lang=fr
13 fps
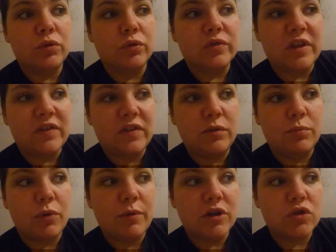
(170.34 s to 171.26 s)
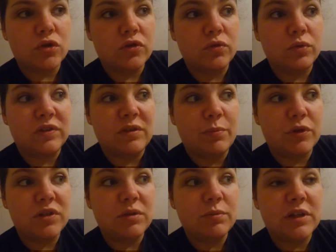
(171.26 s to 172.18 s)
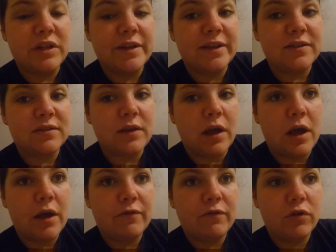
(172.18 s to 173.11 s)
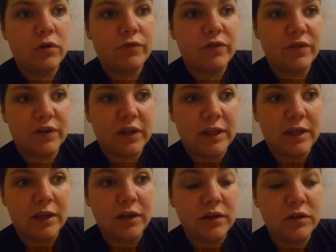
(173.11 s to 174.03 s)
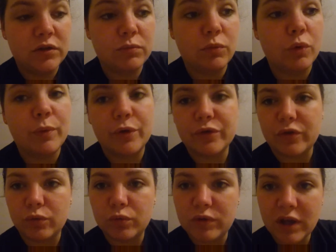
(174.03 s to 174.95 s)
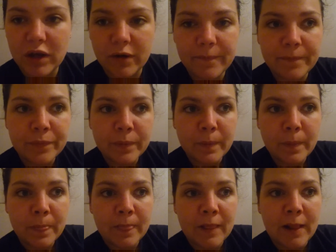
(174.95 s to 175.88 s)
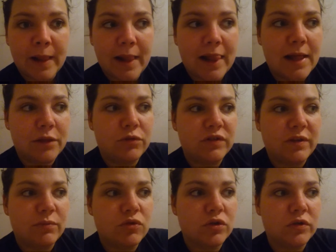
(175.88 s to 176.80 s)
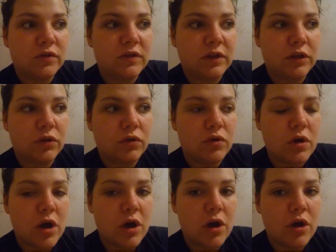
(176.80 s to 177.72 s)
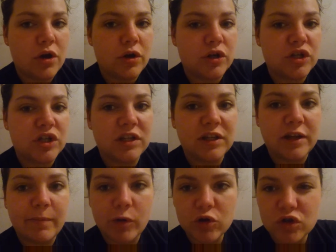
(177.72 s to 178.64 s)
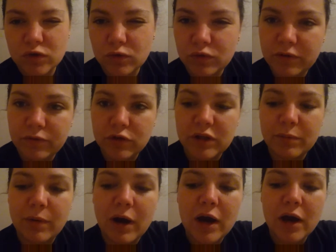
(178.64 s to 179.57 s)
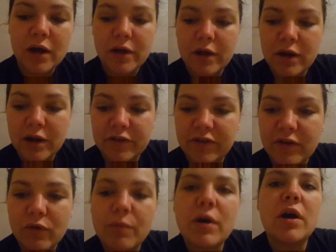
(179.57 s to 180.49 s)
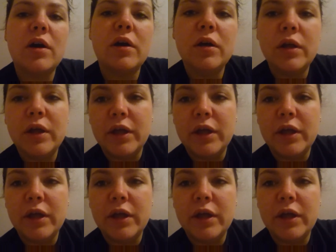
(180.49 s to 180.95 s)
Donc ça c'est une première chose, donc c'est possible qu'il naisse avant février. Bon, sans s'en hein. Et la deuxième chose, c'est que euh, j'ai des démangeaisons au niveau des bras, les avant-bras